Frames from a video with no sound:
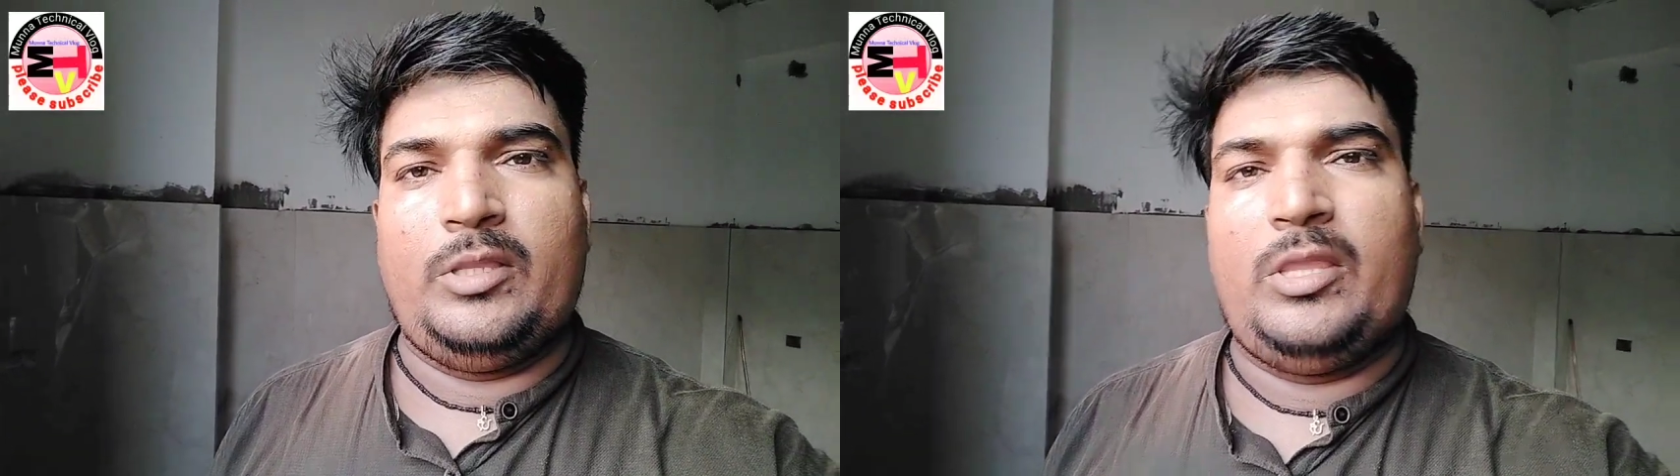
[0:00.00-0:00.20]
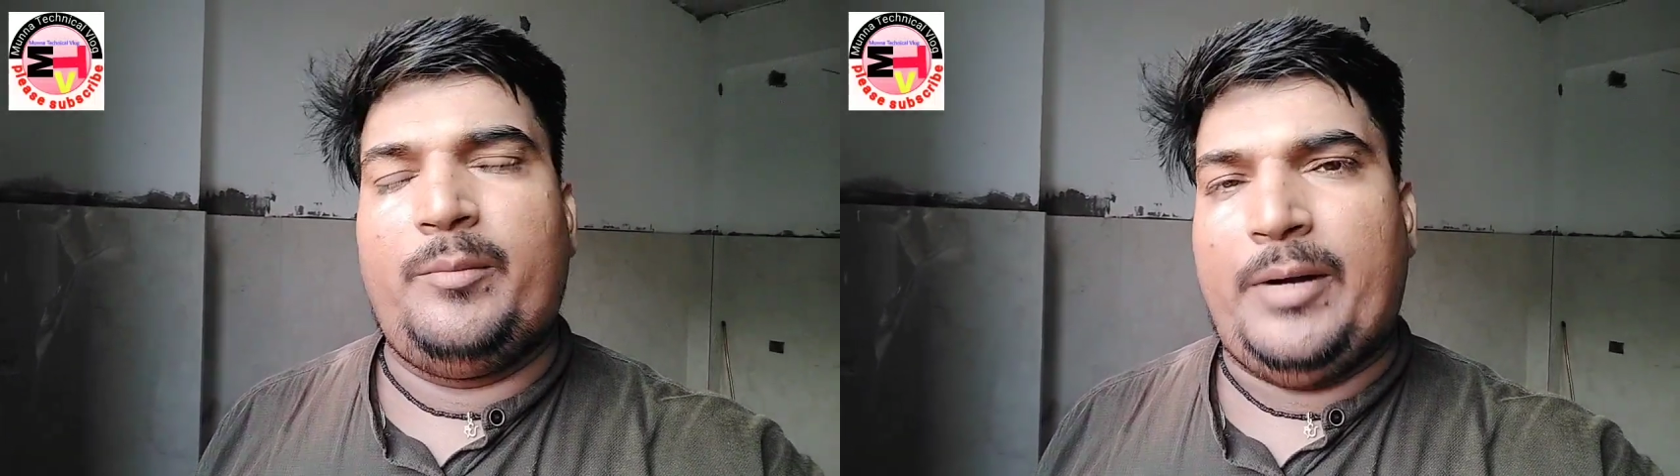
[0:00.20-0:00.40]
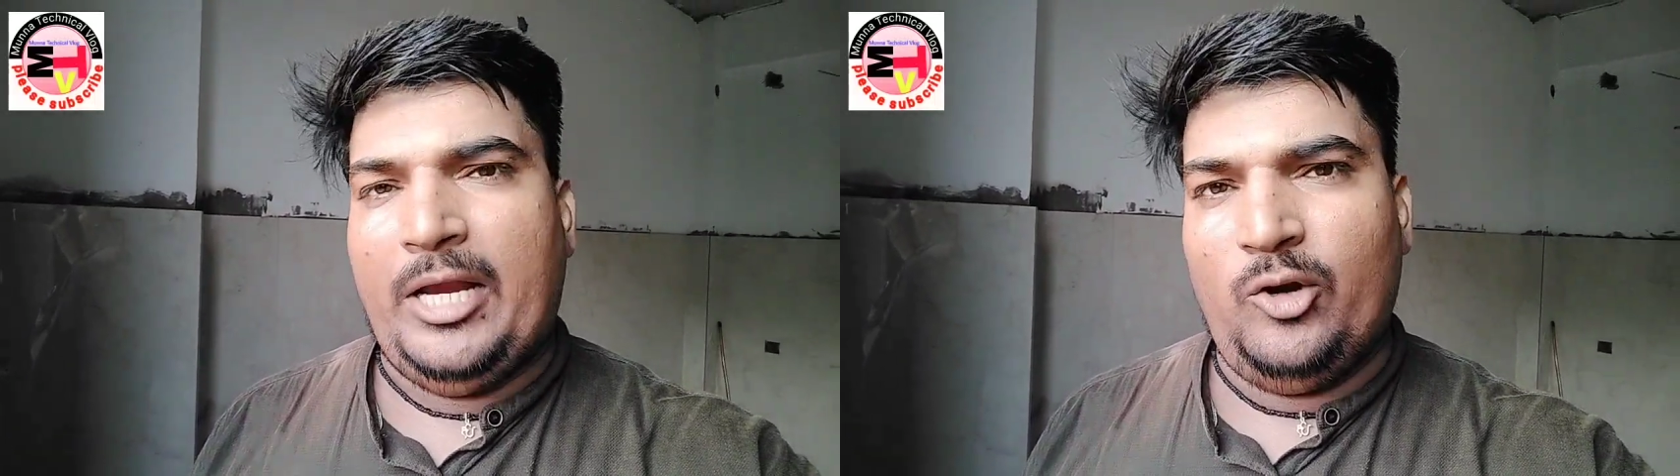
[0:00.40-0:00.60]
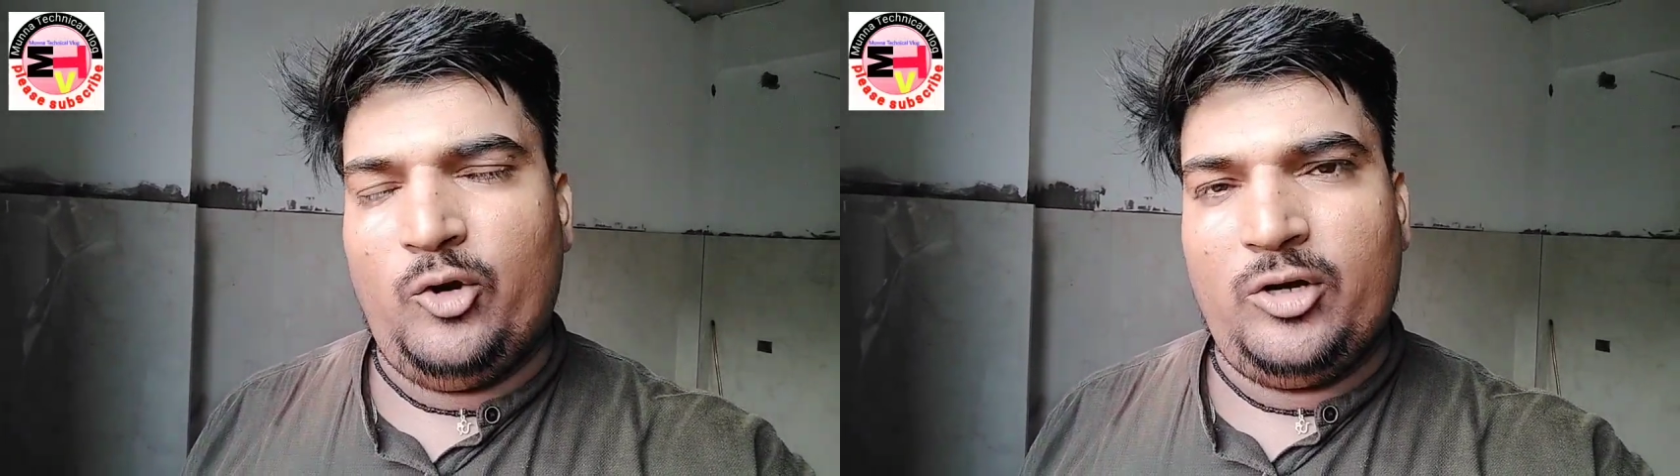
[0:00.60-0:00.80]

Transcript: तो भाई लोग